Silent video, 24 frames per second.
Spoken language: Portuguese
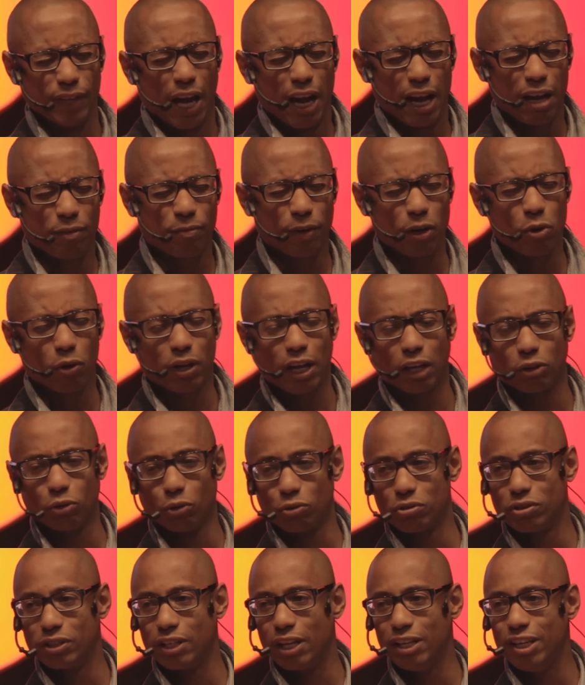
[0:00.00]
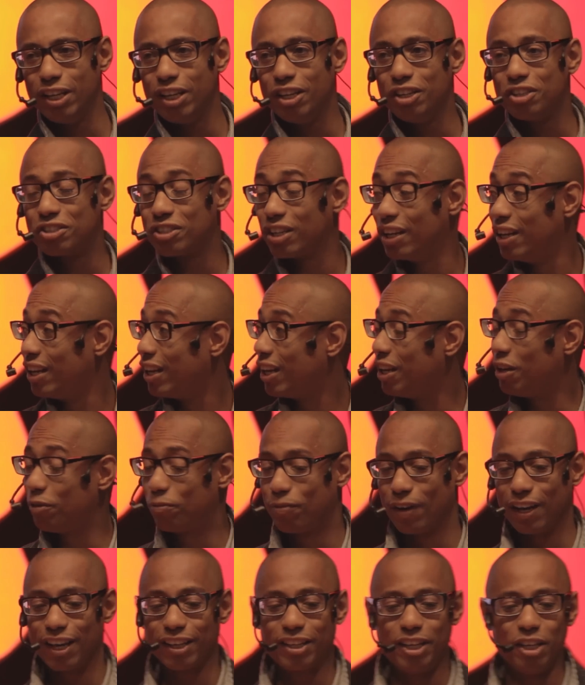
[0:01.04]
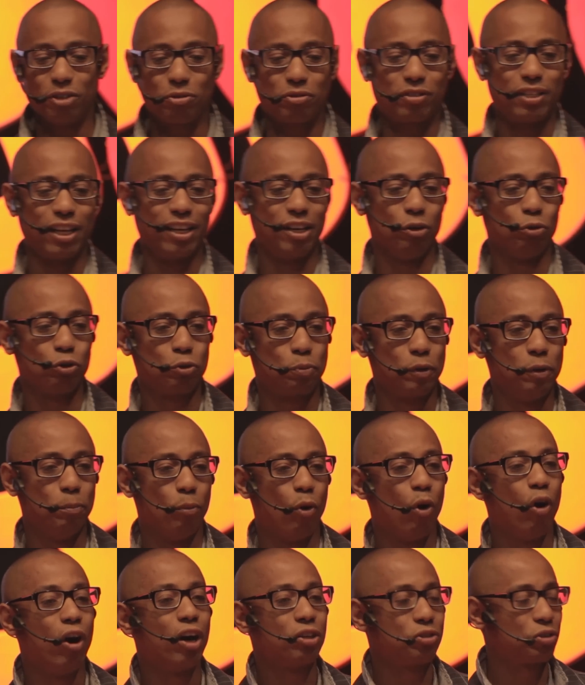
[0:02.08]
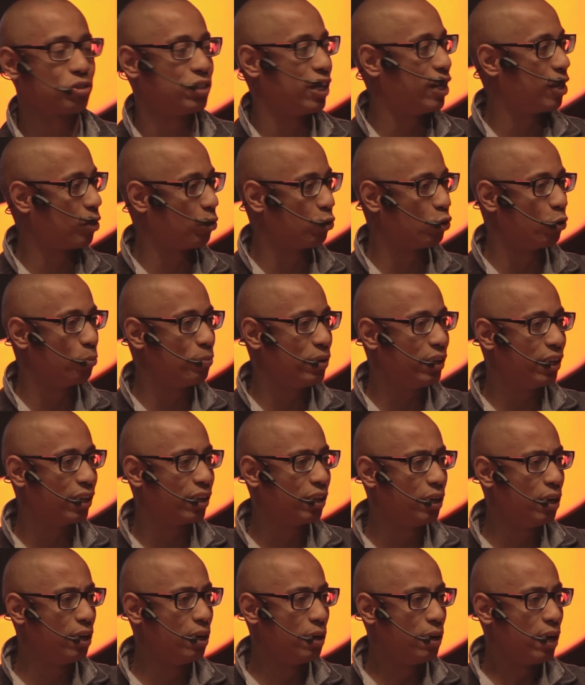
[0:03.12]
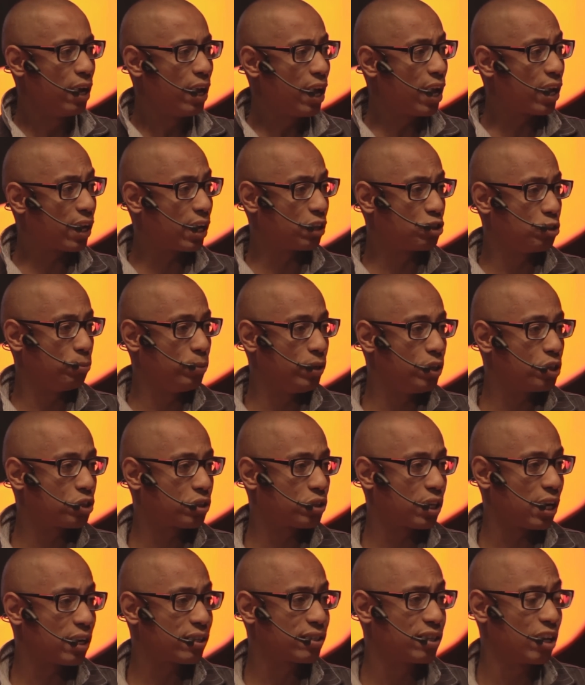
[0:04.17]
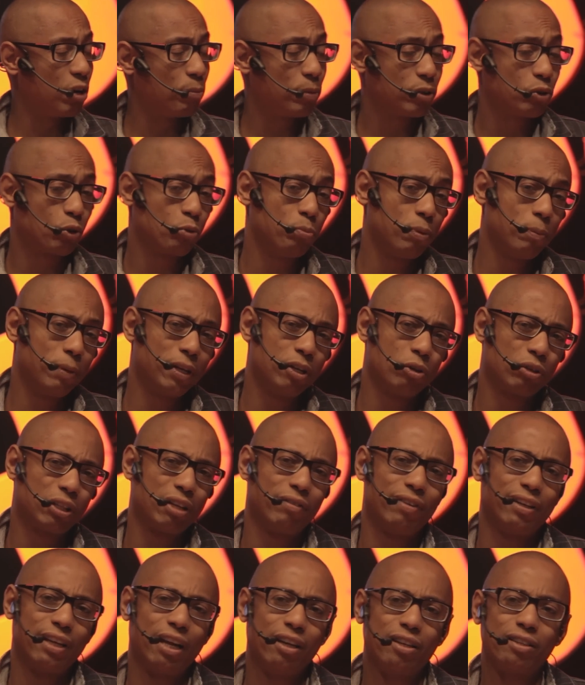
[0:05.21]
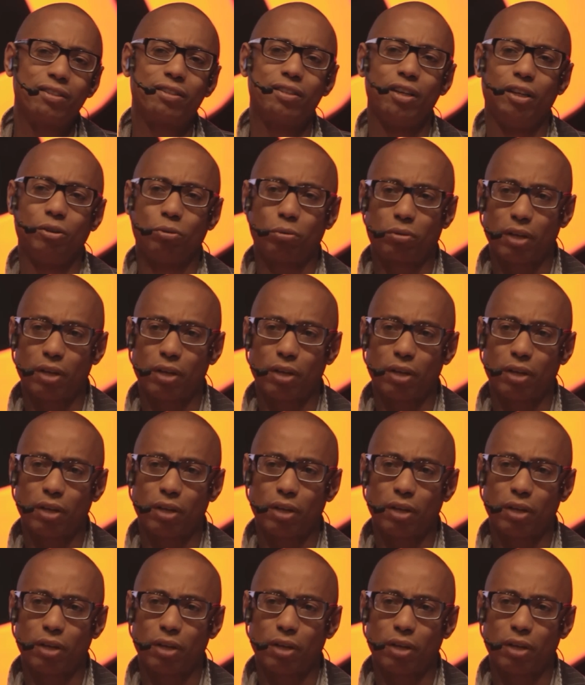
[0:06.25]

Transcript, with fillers: Rafael Cardoso Denis ele fala que isso seria os primórdios da ergonomia. Era administração, mas de alguma maneira eu estava analisando o